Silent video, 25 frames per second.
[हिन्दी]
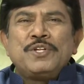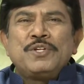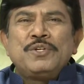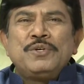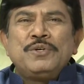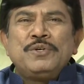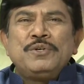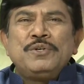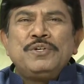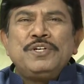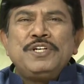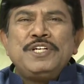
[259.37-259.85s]

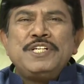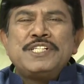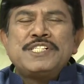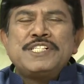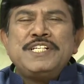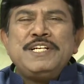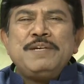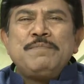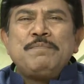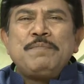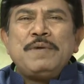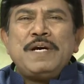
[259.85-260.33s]
तो
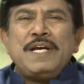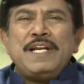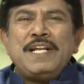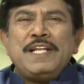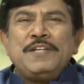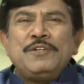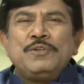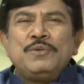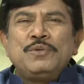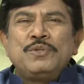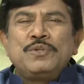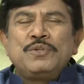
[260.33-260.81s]
इसलिए पहला
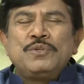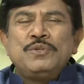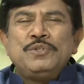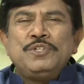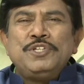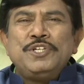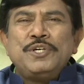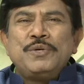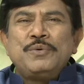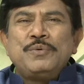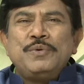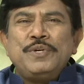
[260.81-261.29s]
दूध तो
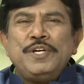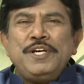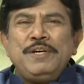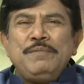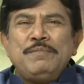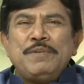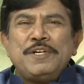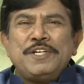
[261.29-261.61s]
ज़रूर ही